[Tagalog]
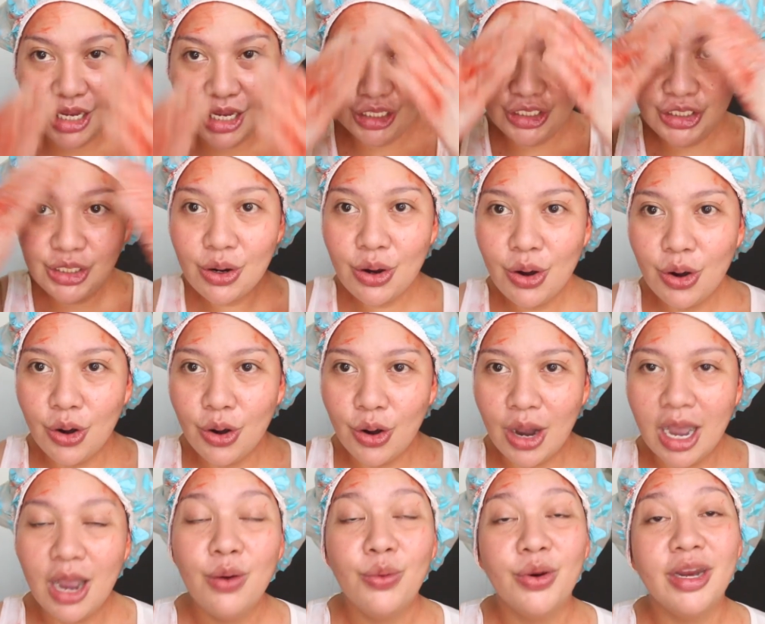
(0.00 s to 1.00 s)

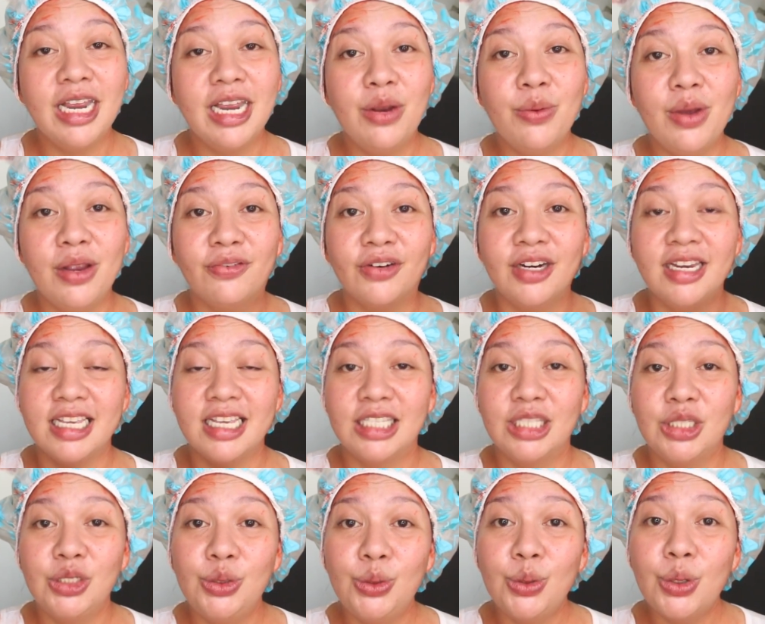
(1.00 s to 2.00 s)
So, we're gonna wait for this
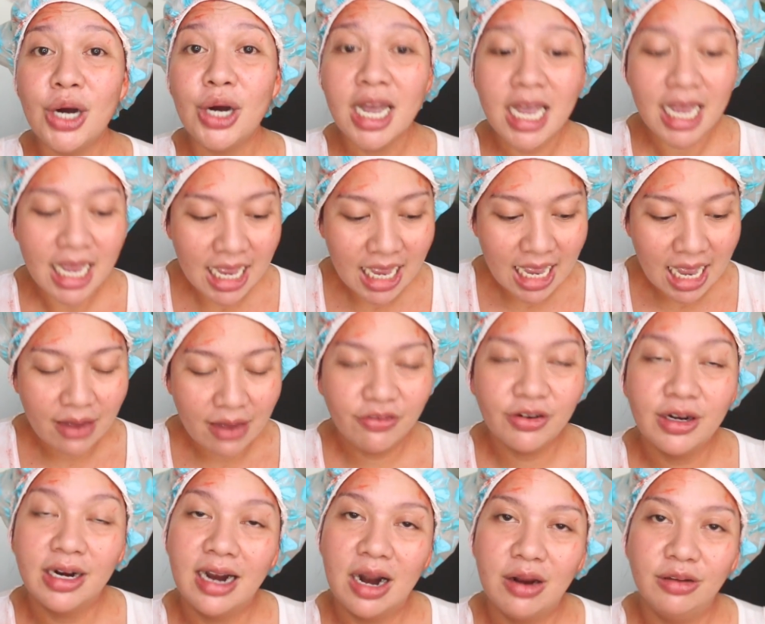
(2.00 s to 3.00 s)
to
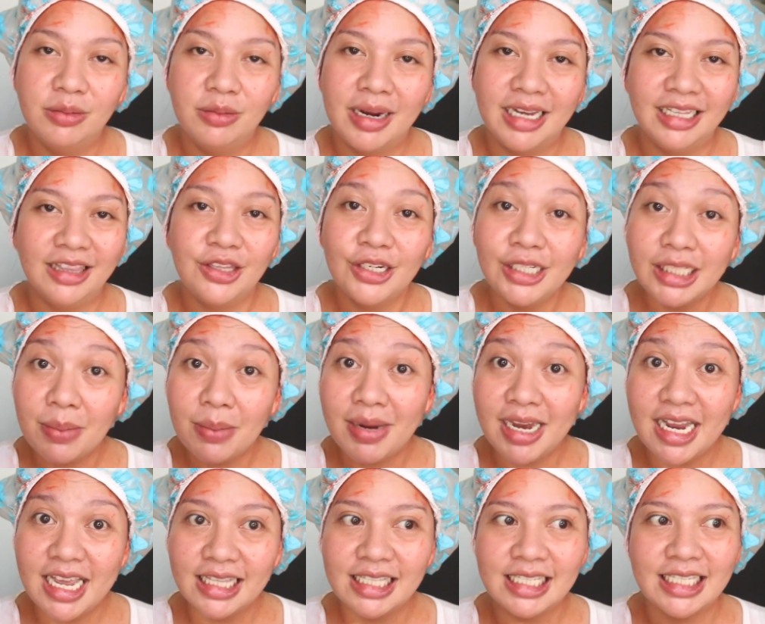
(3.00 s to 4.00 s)
for around mga 30
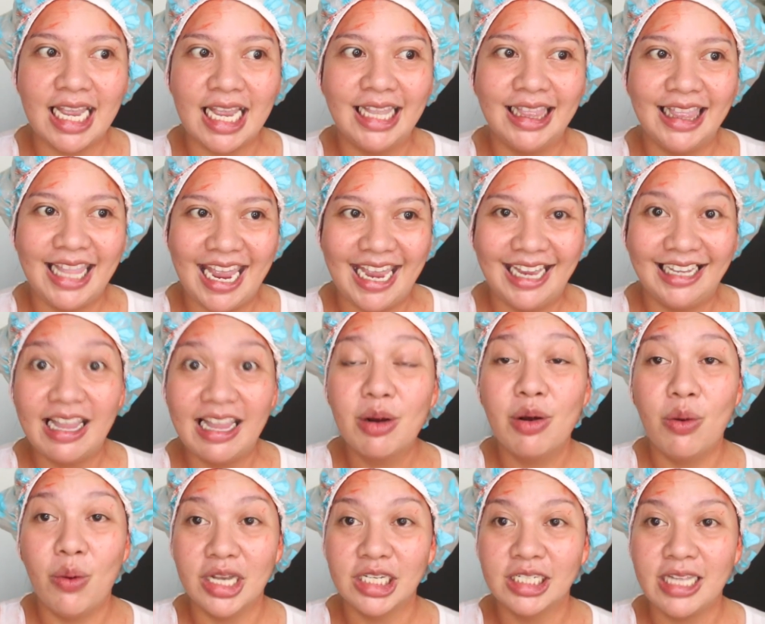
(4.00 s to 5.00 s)
minutes and then
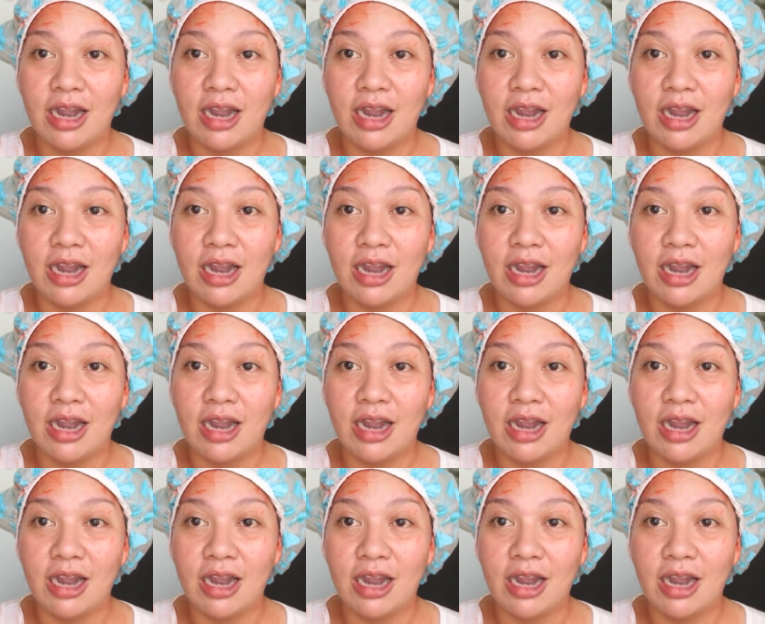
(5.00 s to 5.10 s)
mag-wash